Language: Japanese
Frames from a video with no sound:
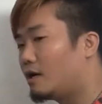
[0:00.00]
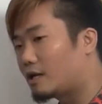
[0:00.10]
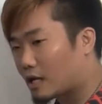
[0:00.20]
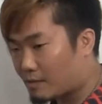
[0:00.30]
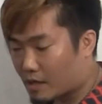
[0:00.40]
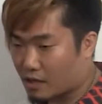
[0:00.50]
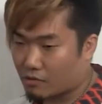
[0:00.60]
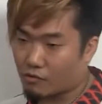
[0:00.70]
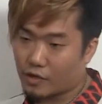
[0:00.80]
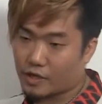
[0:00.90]
仲間、
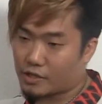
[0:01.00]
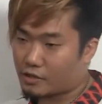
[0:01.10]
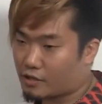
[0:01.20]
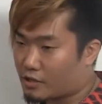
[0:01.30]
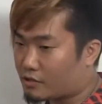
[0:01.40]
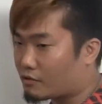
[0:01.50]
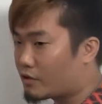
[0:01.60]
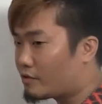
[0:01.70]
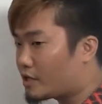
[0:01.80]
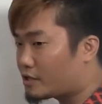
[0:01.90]
応援してくれる、お
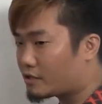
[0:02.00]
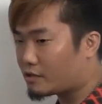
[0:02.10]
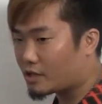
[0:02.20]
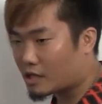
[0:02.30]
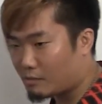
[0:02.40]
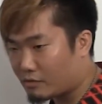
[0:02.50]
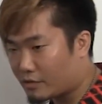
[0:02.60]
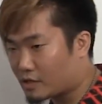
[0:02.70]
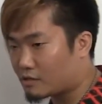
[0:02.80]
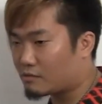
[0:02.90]
祝いしてくれる仲間を増
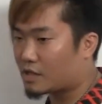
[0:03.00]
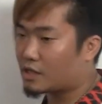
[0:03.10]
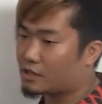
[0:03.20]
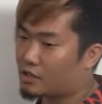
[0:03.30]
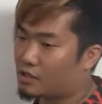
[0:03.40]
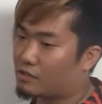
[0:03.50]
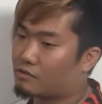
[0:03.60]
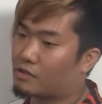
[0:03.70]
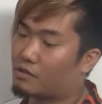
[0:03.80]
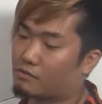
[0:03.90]
やすのも大事って
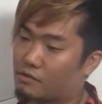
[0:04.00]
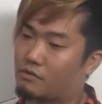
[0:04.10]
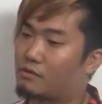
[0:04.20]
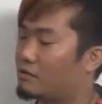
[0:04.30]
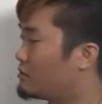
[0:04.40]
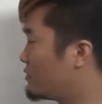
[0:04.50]
言ってたのもそう。